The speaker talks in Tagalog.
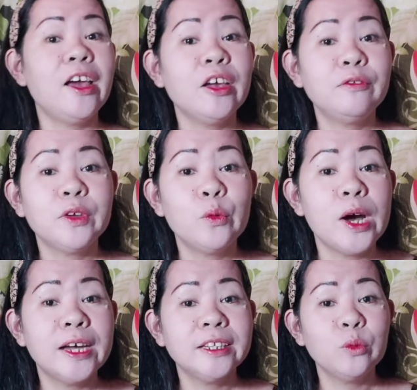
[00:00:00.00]

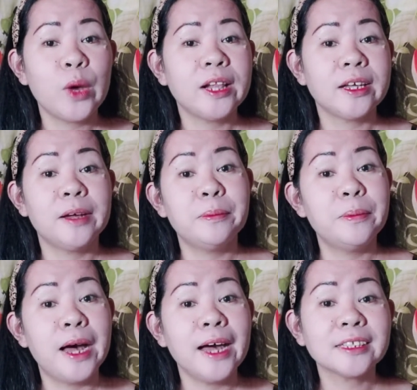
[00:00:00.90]
everyone! Welcome
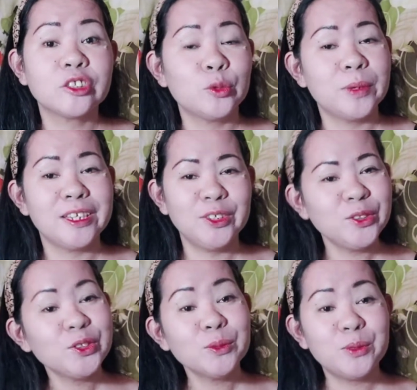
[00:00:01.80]
back to my
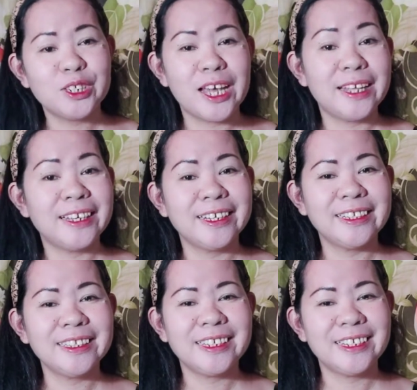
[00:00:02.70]
YouTube
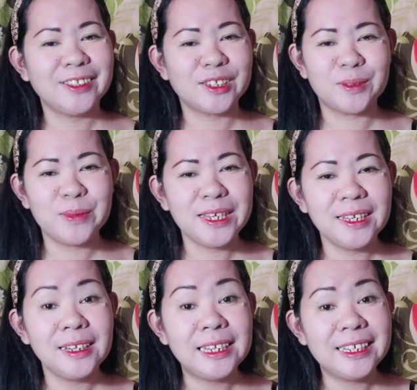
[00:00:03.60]
channel. It's me,
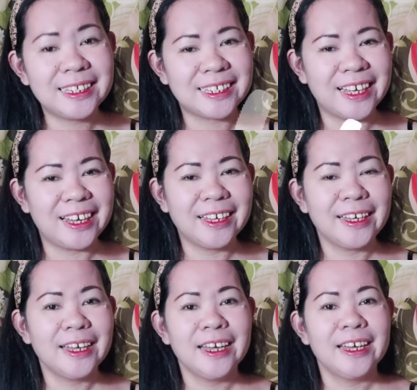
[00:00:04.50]
Lisa.
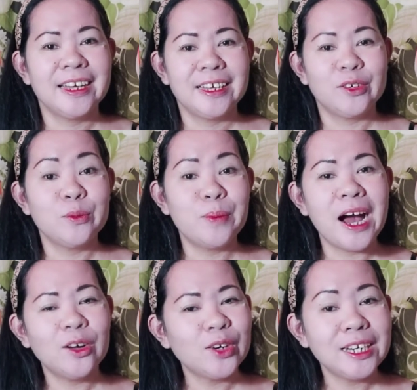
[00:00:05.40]
Kung
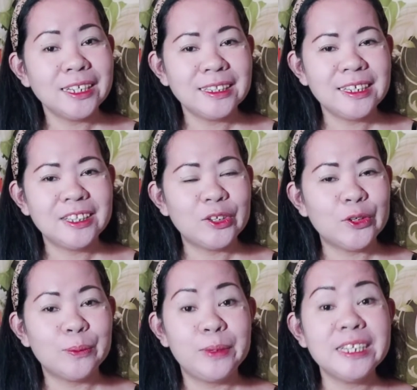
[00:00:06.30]
bago ka lang
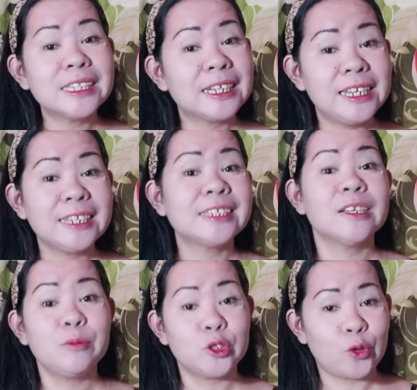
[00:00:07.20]
dito, please click
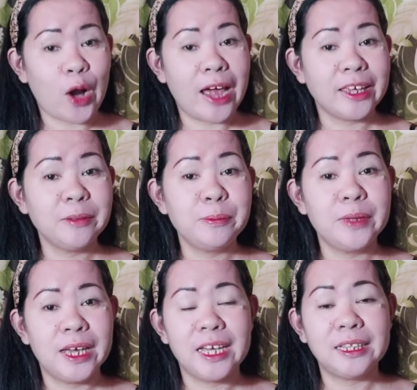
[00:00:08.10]
subscribe
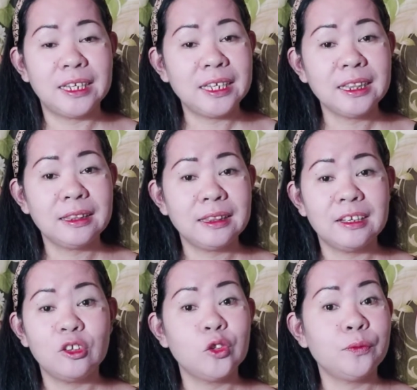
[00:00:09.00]
and hit
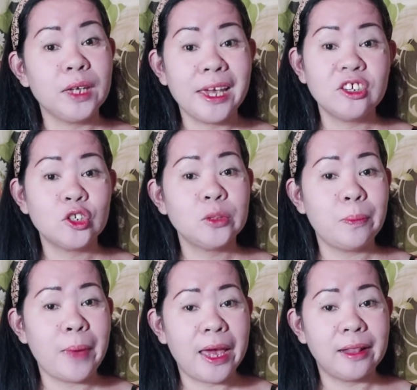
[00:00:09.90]
the
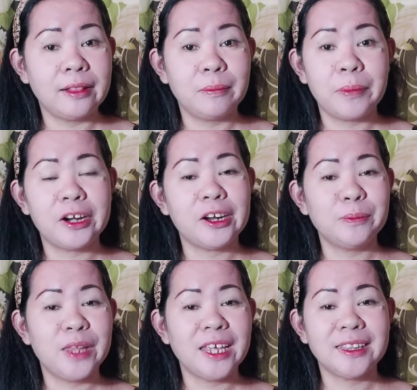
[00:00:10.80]
notification bell para
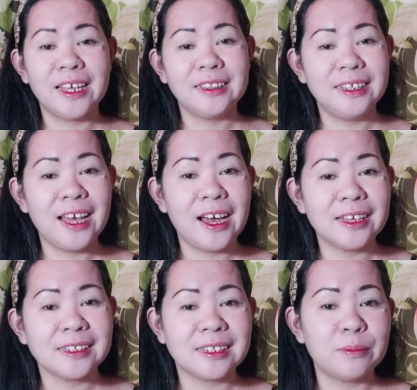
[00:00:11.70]
updated
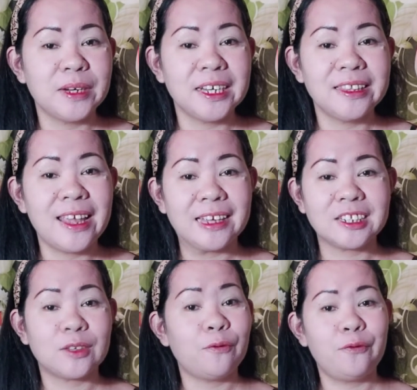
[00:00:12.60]
ka sa mga
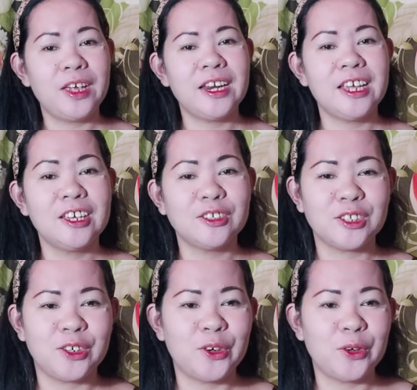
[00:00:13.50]
next
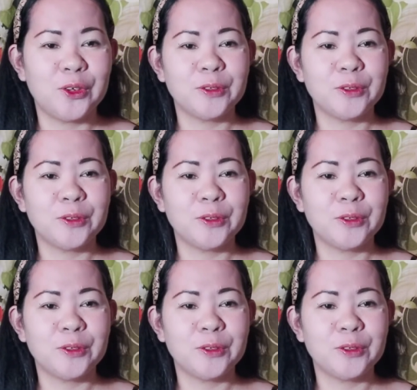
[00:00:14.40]
videos ko.